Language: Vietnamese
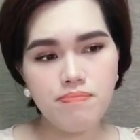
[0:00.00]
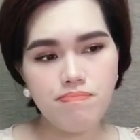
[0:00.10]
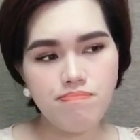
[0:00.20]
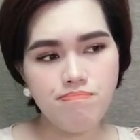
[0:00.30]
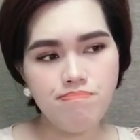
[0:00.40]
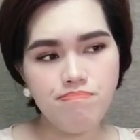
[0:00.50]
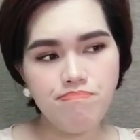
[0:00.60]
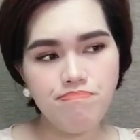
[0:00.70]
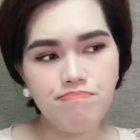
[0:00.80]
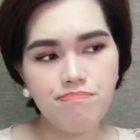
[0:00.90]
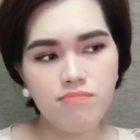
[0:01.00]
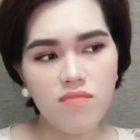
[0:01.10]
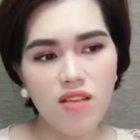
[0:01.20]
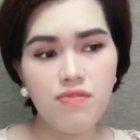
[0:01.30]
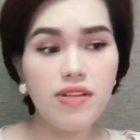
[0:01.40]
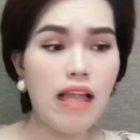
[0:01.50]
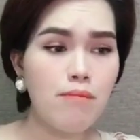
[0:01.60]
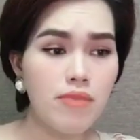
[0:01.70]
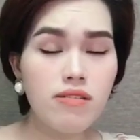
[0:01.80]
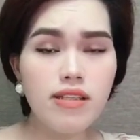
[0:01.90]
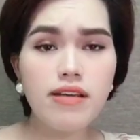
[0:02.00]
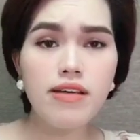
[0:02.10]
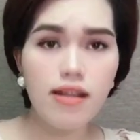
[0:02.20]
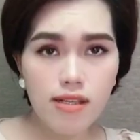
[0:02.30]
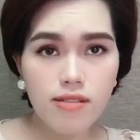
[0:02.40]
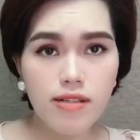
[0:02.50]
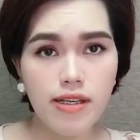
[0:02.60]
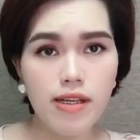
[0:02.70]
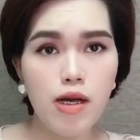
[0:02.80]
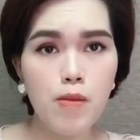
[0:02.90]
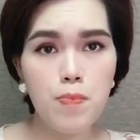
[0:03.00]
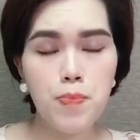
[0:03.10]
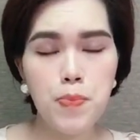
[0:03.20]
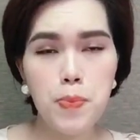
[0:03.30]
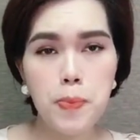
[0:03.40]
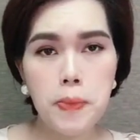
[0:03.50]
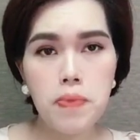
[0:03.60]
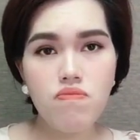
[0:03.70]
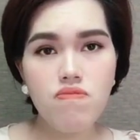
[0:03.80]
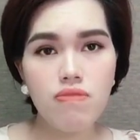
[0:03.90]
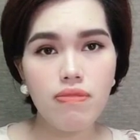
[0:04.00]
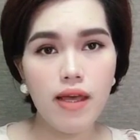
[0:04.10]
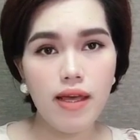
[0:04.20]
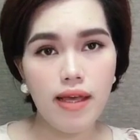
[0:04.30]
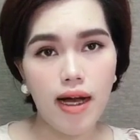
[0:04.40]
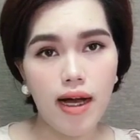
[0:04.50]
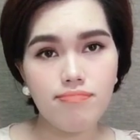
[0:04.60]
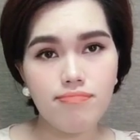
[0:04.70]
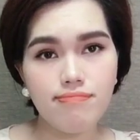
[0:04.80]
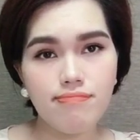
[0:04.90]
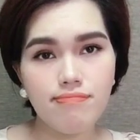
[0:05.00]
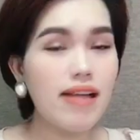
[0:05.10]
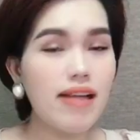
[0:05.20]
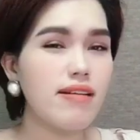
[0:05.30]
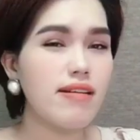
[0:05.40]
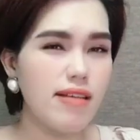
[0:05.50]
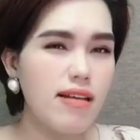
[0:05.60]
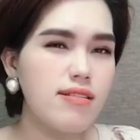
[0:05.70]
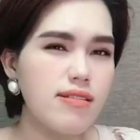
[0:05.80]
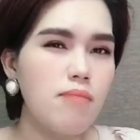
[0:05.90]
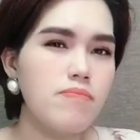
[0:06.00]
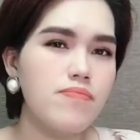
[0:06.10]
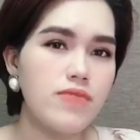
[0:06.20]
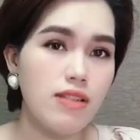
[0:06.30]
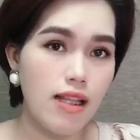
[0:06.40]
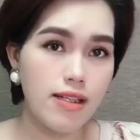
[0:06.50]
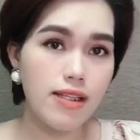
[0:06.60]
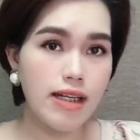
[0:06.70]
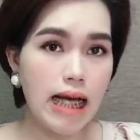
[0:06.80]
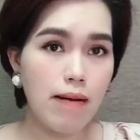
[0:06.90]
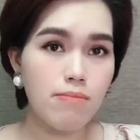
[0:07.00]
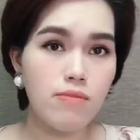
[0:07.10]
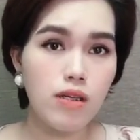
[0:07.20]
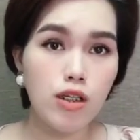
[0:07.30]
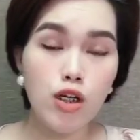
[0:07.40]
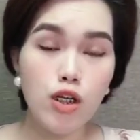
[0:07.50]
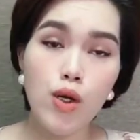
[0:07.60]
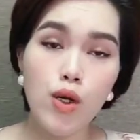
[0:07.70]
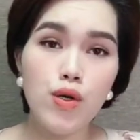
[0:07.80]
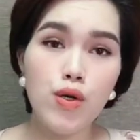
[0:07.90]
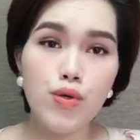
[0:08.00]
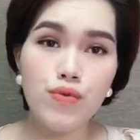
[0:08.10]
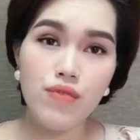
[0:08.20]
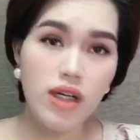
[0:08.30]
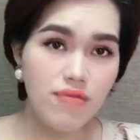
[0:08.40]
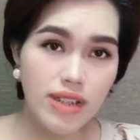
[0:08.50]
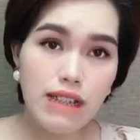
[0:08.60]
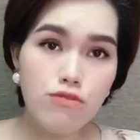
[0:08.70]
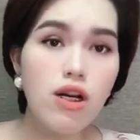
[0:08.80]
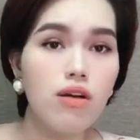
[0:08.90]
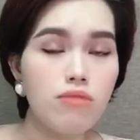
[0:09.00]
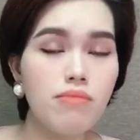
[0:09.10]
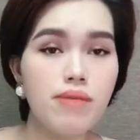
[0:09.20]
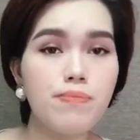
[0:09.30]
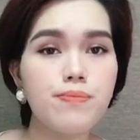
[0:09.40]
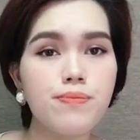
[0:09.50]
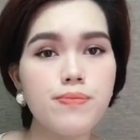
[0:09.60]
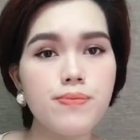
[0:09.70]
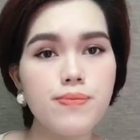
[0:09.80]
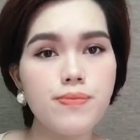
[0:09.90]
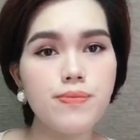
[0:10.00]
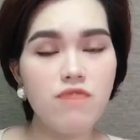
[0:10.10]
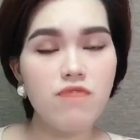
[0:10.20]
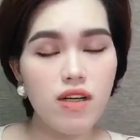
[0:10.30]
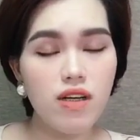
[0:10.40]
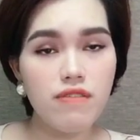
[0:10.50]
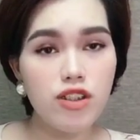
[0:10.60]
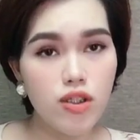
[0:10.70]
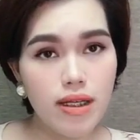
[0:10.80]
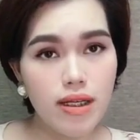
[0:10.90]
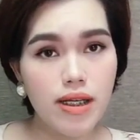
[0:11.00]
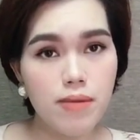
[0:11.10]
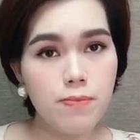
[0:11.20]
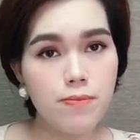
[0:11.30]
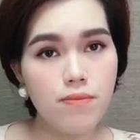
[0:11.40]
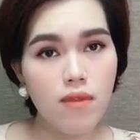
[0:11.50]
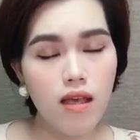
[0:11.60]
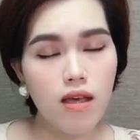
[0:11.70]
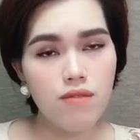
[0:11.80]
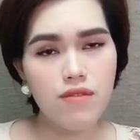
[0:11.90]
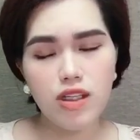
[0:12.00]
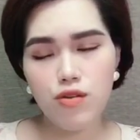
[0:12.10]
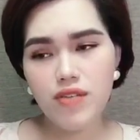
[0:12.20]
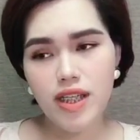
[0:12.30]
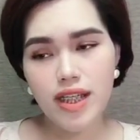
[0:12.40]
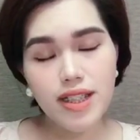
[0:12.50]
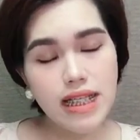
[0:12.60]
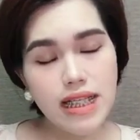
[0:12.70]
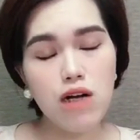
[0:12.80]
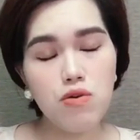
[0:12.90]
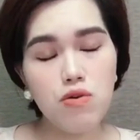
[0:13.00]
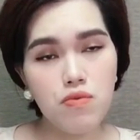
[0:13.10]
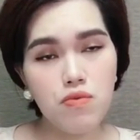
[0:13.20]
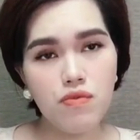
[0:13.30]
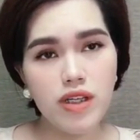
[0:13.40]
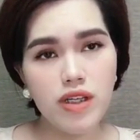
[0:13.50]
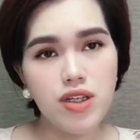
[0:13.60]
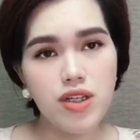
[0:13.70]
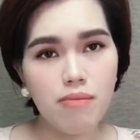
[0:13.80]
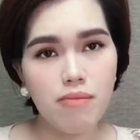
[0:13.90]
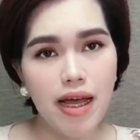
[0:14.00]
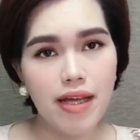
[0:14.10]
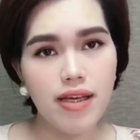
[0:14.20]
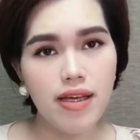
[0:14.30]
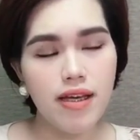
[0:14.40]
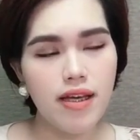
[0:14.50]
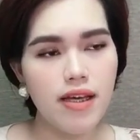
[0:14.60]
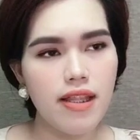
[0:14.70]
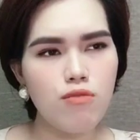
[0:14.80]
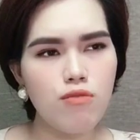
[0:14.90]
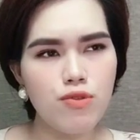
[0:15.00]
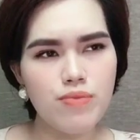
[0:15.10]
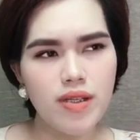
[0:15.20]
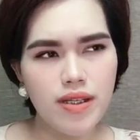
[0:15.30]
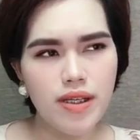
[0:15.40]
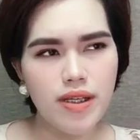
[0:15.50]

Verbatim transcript: um, phải làm đơn kiện với người kia để um, anh ấy được yên tâm là cái tình cảm. Vợ vẫn trao chọn cho mình và vợ vẫn chọn gia đình. Vậy thì quý vị nghĩ sao về cái trường hợp này? Theo Hồng Nhung thì